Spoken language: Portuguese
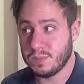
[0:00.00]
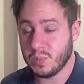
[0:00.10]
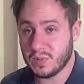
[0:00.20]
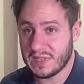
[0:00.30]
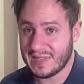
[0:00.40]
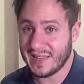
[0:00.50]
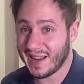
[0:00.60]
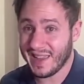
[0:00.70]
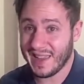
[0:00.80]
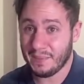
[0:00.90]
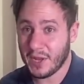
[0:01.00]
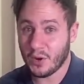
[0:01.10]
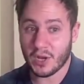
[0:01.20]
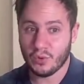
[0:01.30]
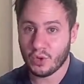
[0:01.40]
Será que era
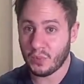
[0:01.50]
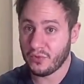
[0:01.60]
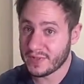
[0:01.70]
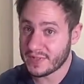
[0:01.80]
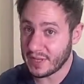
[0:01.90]
melhor que o drop fosse